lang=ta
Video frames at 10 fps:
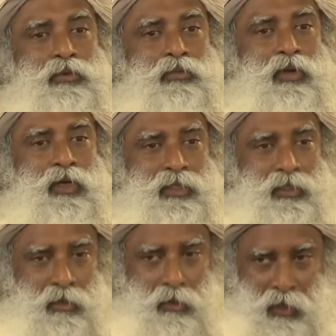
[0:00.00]
செக்கு
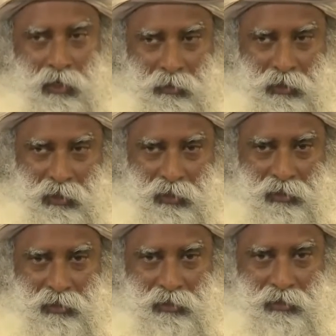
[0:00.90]
மாட்டை என்ன செய்வாங்க
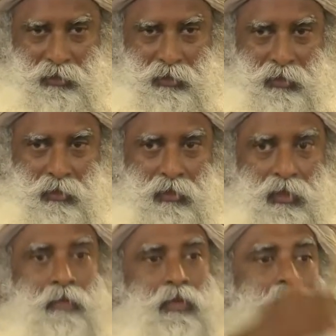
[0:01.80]
கண்
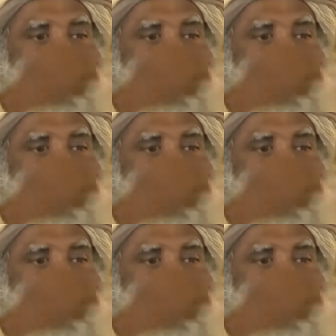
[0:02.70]
தெரியாத